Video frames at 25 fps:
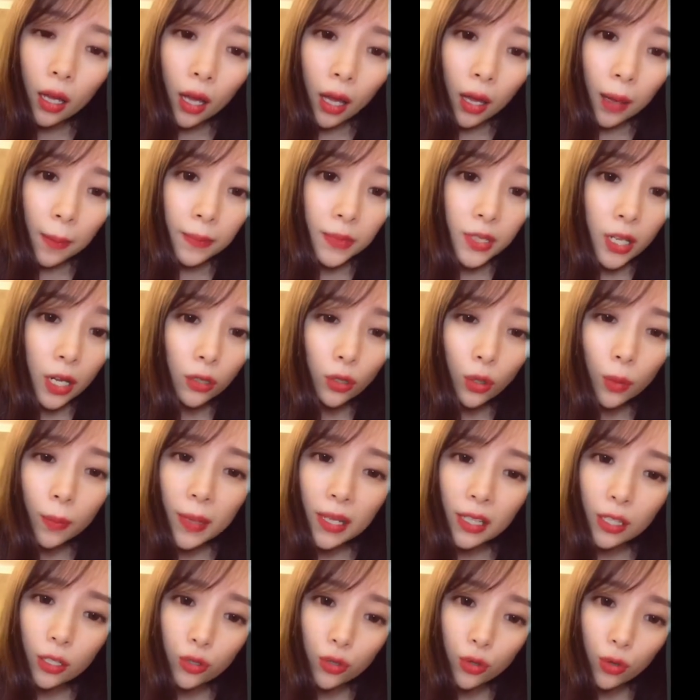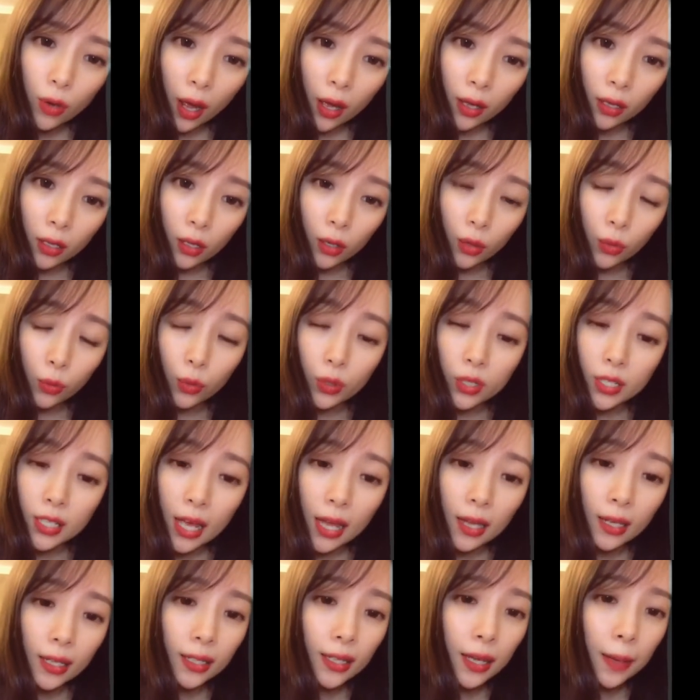谁都没你帅，我的
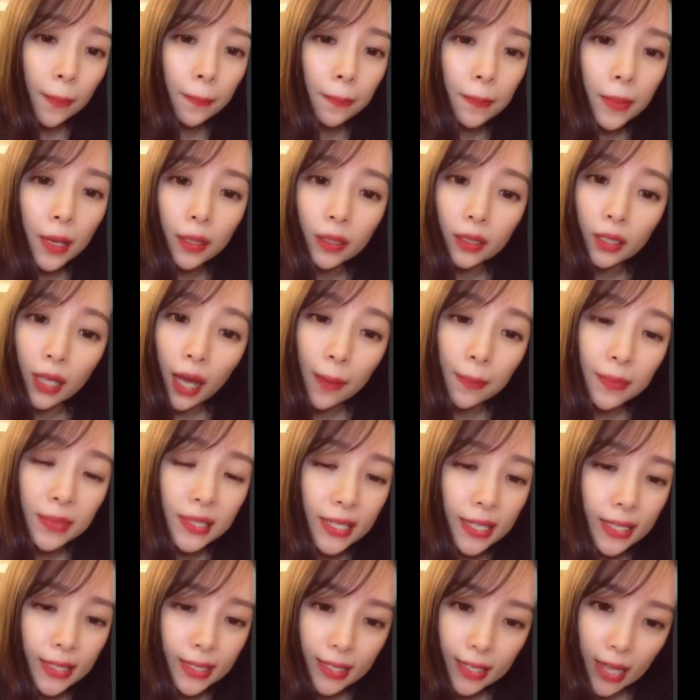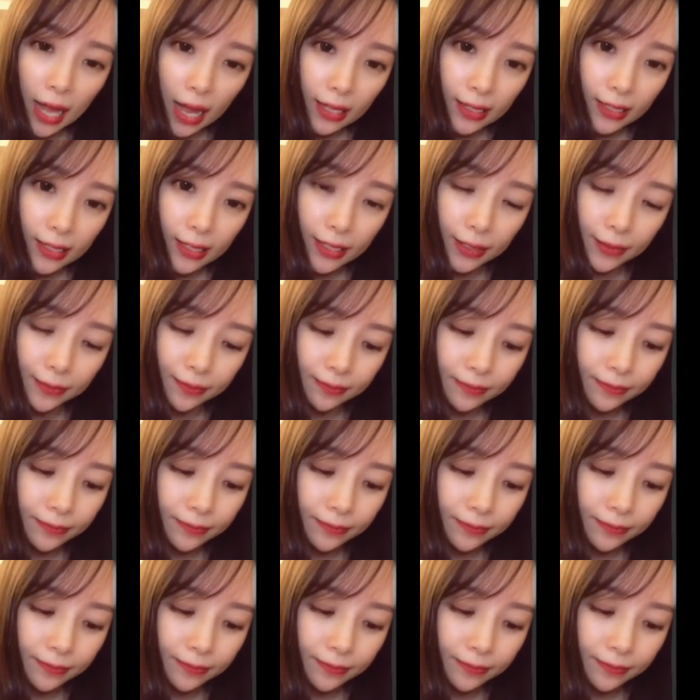眼里根本看不见其他异性。